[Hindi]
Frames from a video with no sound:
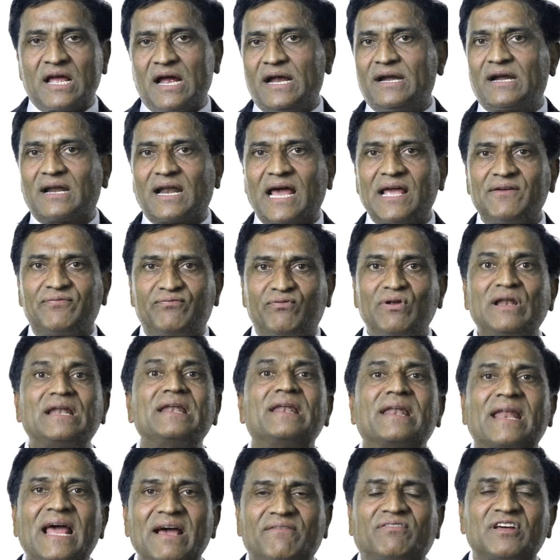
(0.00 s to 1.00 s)
एंड लाइफ विल
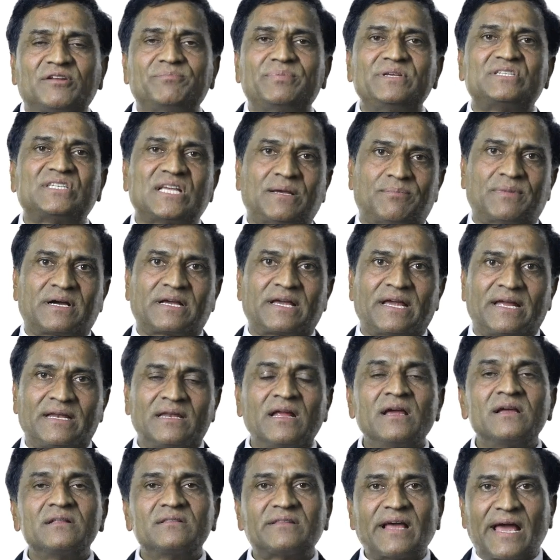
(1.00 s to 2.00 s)
नेवर बी सेम अगेन
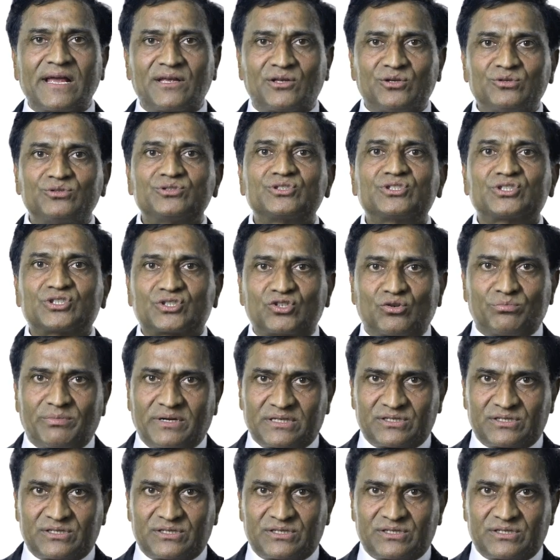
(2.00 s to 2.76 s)
थैंक यू सो